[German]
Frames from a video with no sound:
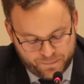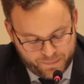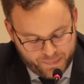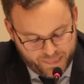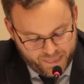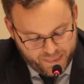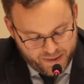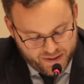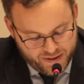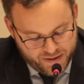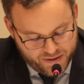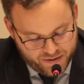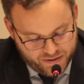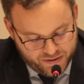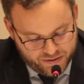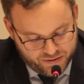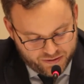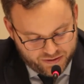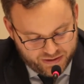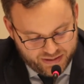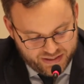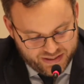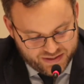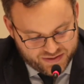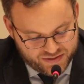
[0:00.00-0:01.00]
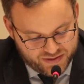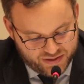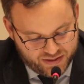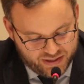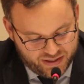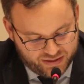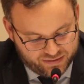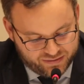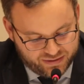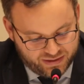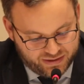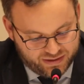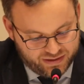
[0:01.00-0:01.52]
Zellen eigentlich,
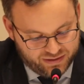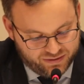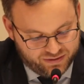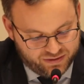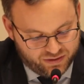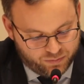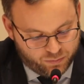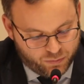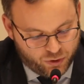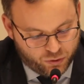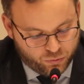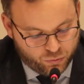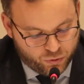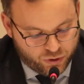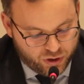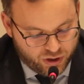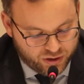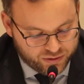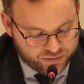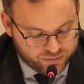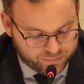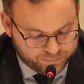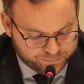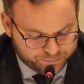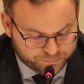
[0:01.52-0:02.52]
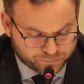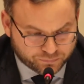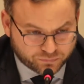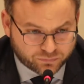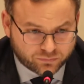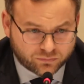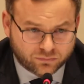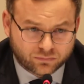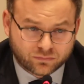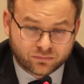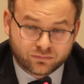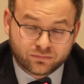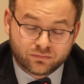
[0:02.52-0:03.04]
in Ungarn auch. Wir
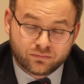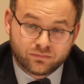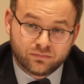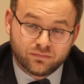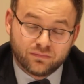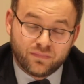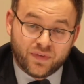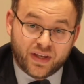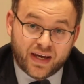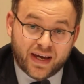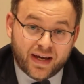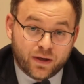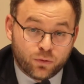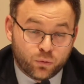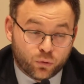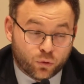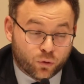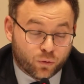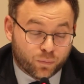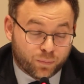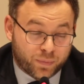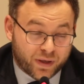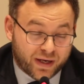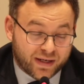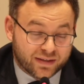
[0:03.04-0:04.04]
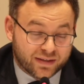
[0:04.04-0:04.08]
sind Europäer.